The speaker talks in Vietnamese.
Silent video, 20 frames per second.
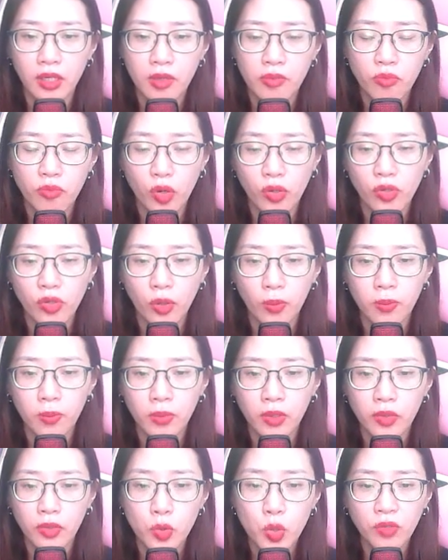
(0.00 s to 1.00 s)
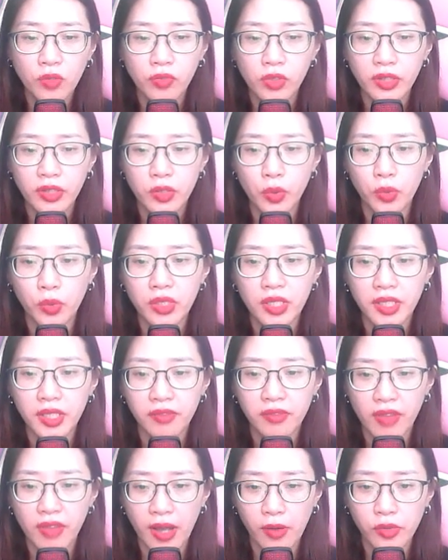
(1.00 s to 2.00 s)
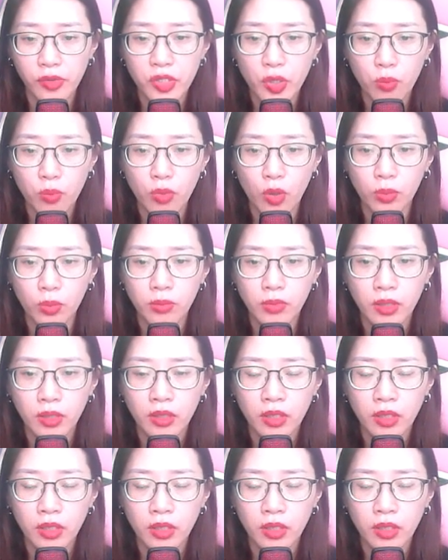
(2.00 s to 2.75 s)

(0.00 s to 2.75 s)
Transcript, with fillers: một ngụm nuốt vương chủ kia vào trong bụng,